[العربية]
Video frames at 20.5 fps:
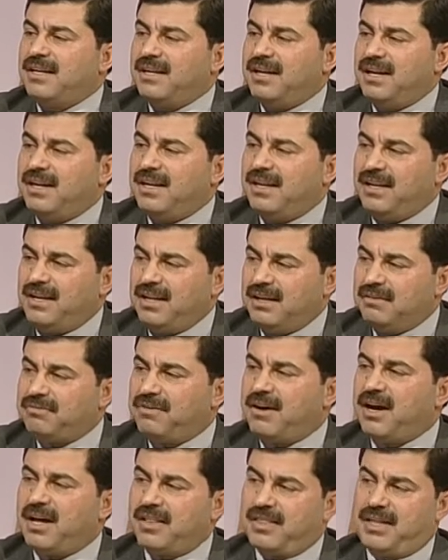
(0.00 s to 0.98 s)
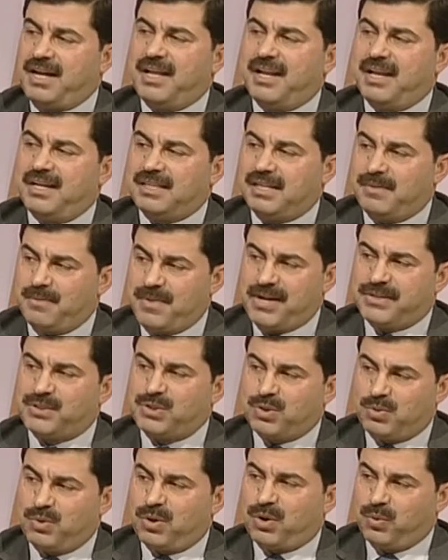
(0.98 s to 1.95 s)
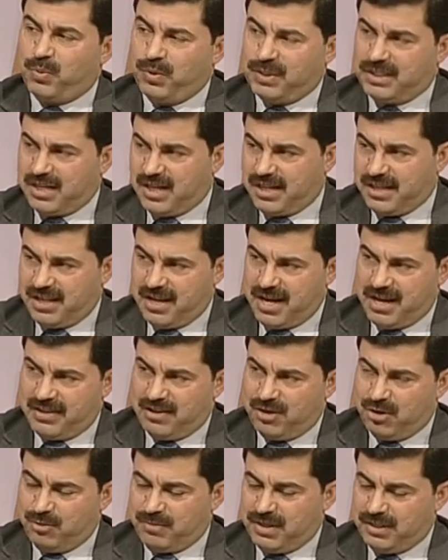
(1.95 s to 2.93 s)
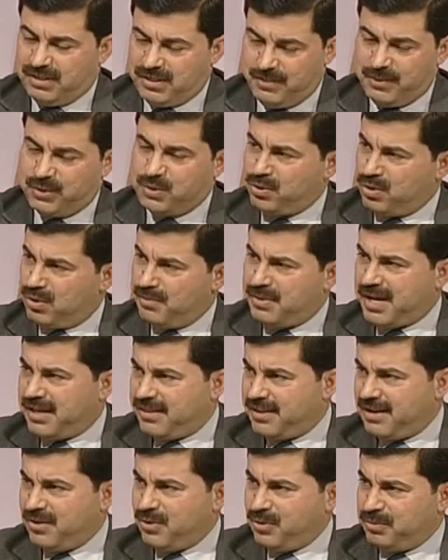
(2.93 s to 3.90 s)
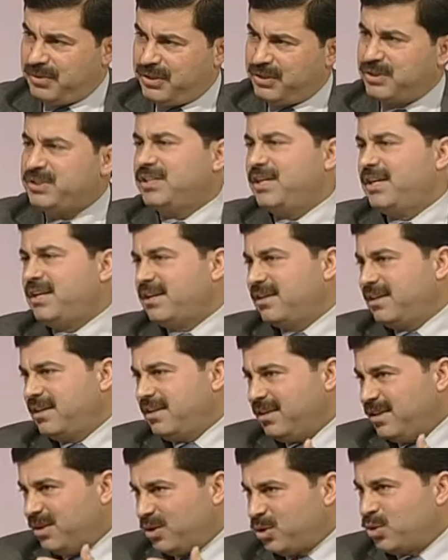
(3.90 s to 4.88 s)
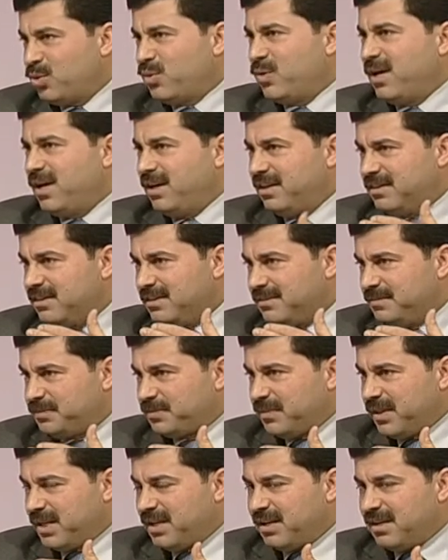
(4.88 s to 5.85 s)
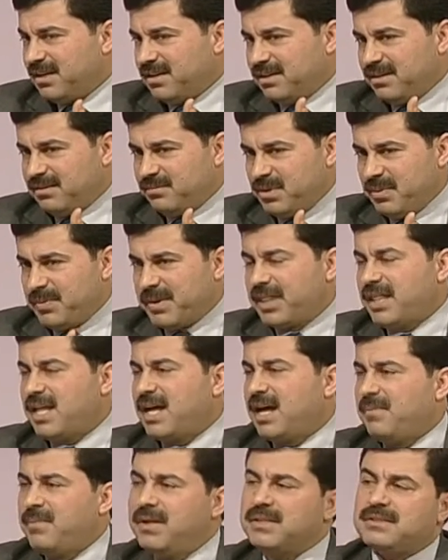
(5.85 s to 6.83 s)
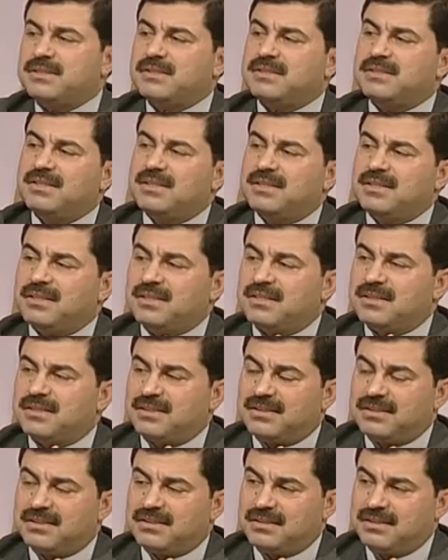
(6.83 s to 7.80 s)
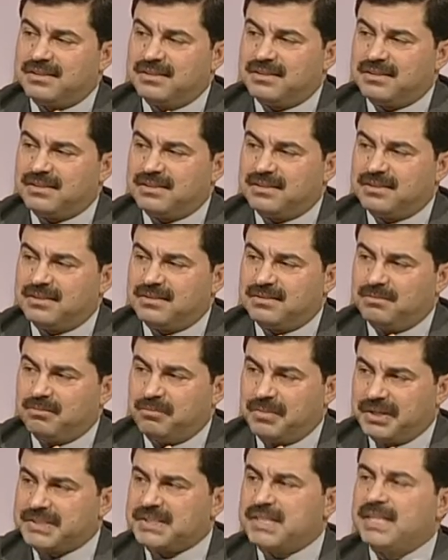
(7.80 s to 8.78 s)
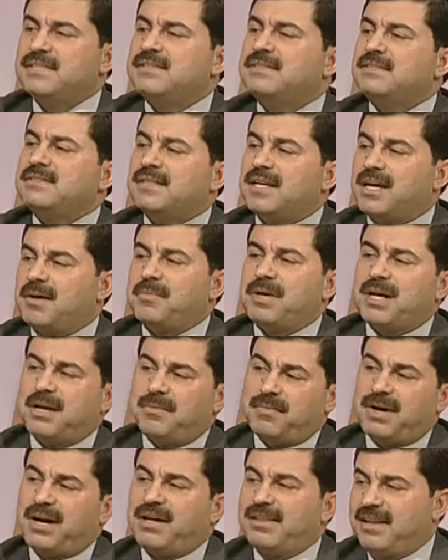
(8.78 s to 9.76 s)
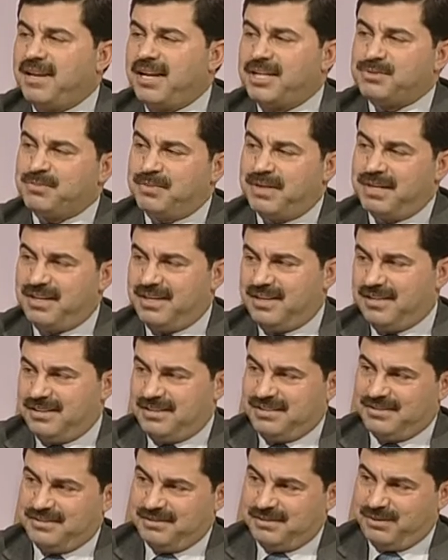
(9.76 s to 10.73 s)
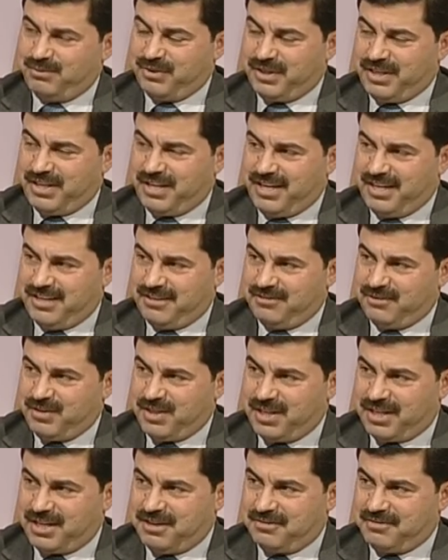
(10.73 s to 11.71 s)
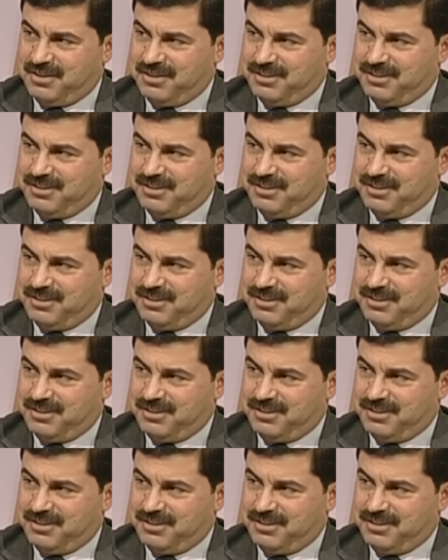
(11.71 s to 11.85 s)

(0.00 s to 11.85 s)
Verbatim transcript: الحفاظ على تماسك وقوة هذه هذه الأمة التمسك بهذا اللون من الشعر هو آه، بمثابة آه، مصد امام هذه الهجمه الفكريه الثقافيه